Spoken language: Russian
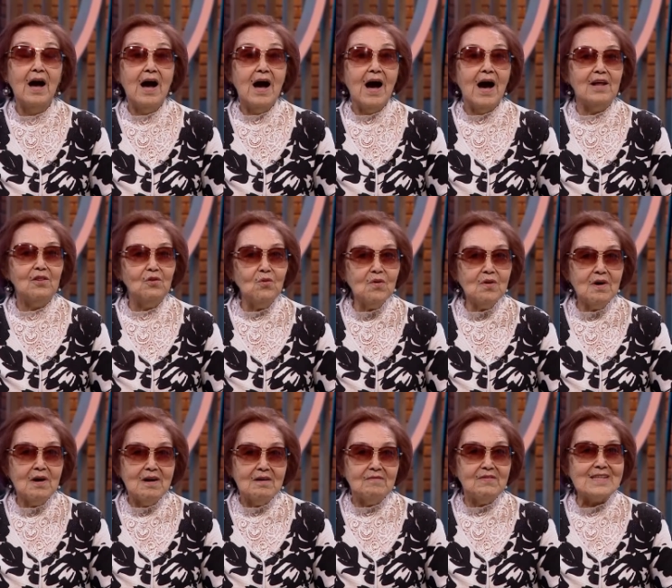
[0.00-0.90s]
оно
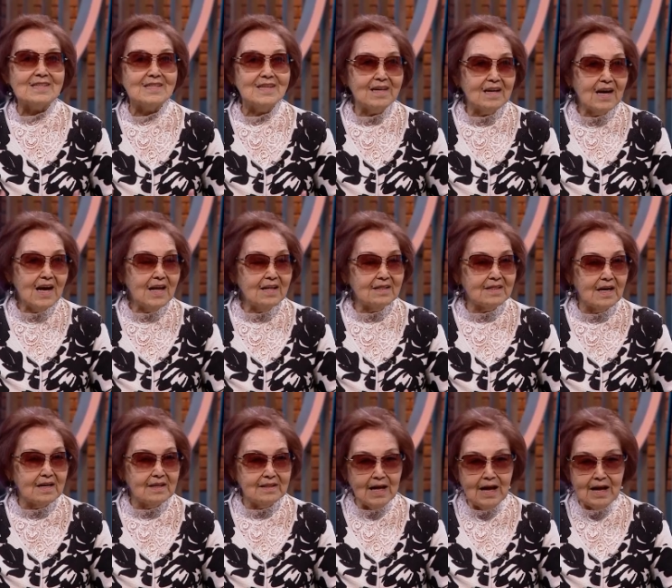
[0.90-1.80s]
возникает
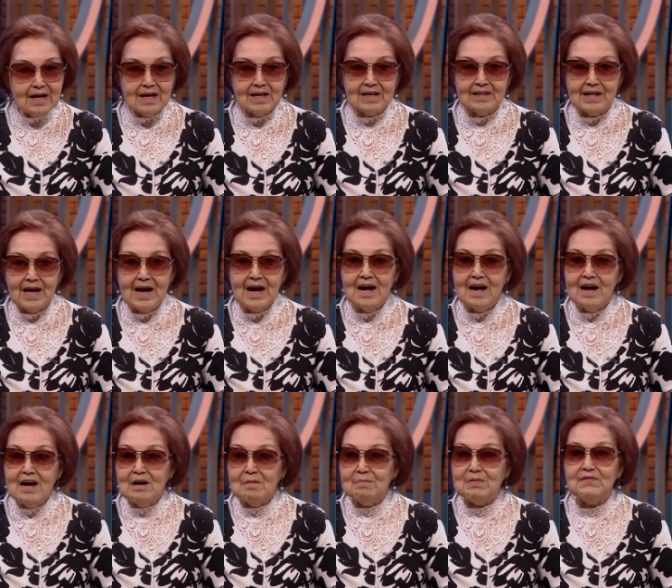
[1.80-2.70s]
тогда, когда
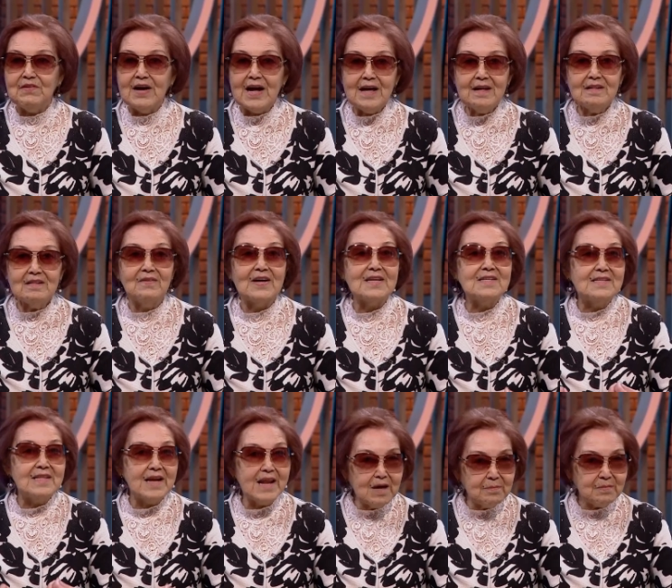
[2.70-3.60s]
бывает
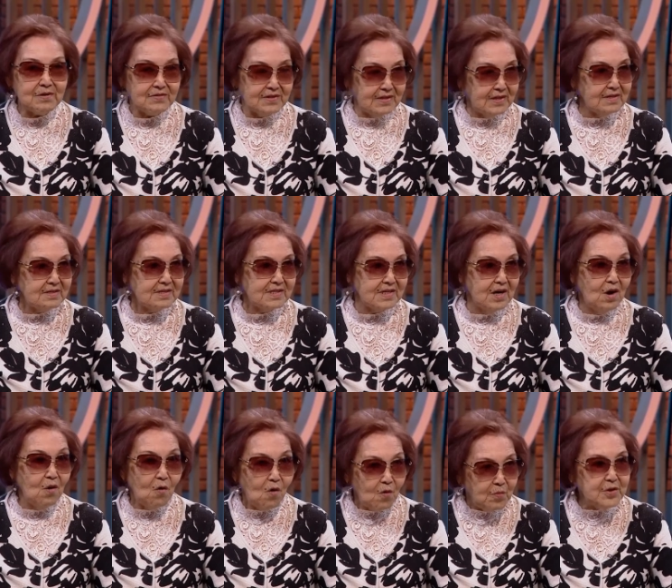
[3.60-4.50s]
востребованность
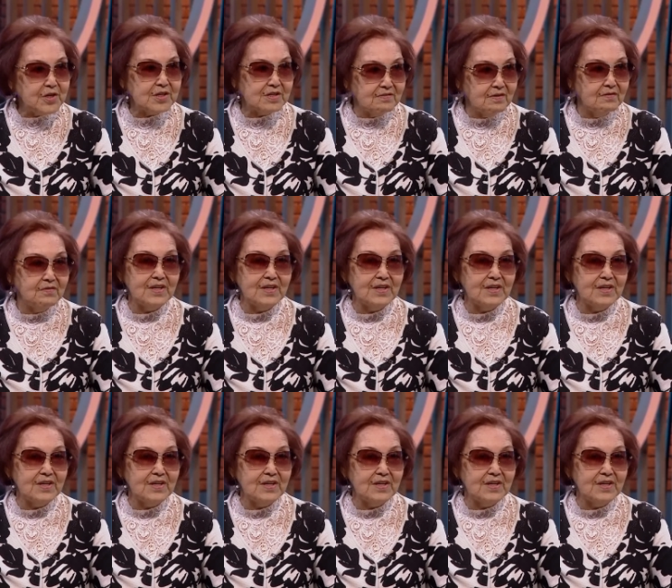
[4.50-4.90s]
общества в